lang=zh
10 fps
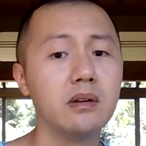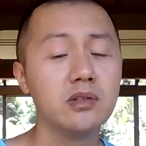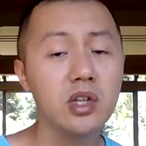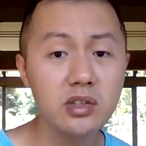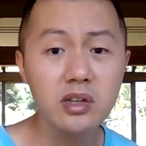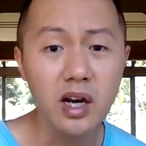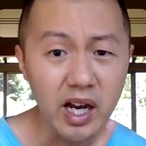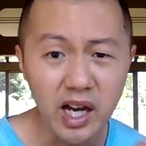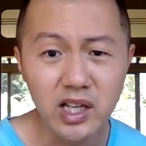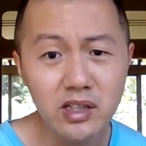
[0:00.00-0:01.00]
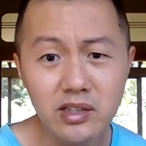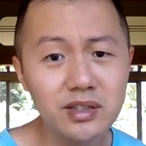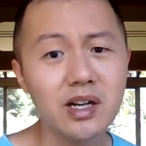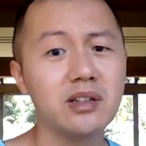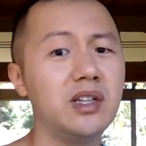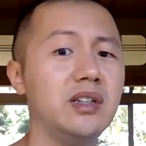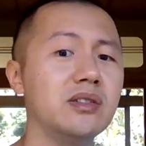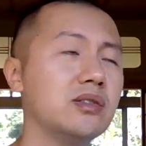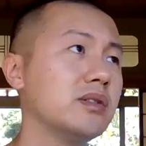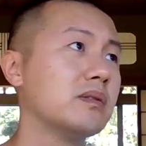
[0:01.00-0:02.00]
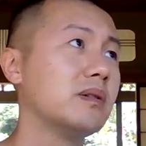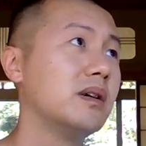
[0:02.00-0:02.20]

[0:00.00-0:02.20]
这是个黑箱体制，